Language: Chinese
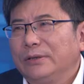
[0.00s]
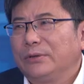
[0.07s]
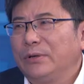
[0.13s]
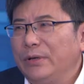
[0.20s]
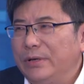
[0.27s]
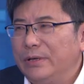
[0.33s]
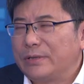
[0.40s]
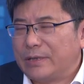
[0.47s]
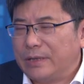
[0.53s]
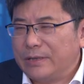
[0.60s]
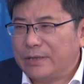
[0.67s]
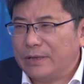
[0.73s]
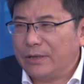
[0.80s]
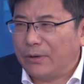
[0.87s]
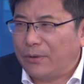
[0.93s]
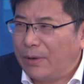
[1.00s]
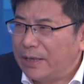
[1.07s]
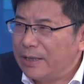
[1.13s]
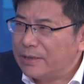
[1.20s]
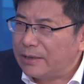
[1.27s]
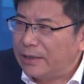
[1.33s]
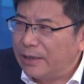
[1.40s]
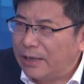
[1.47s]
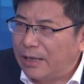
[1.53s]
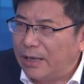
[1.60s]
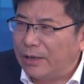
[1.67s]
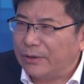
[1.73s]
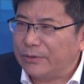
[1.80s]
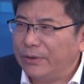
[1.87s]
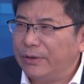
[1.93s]
对于城市的管理者也
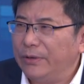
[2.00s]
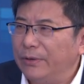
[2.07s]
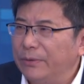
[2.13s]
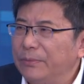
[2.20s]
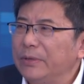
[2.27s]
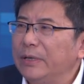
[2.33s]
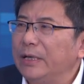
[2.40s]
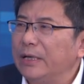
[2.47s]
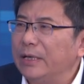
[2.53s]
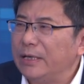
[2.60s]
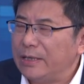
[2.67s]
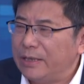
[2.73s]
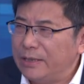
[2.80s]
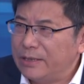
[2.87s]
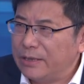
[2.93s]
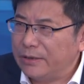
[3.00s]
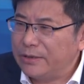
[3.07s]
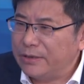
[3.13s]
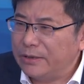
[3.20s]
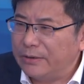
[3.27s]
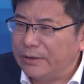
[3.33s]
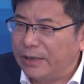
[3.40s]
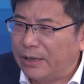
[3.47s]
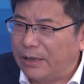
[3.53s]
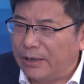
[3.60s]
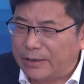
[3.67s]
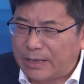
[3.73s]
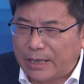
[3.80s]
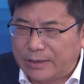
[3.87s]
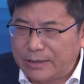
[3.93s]
好，对于旅游目的地的营销机构也好，
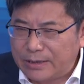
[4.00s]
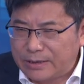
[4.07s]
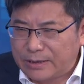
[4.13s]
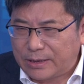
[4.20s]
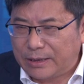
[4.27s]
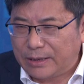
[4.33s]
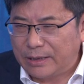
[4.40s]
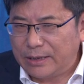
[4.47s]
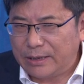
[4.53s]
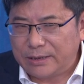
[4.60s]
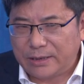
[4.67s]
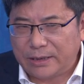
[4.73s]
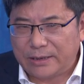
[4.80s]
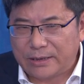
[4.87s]
乃至整个这个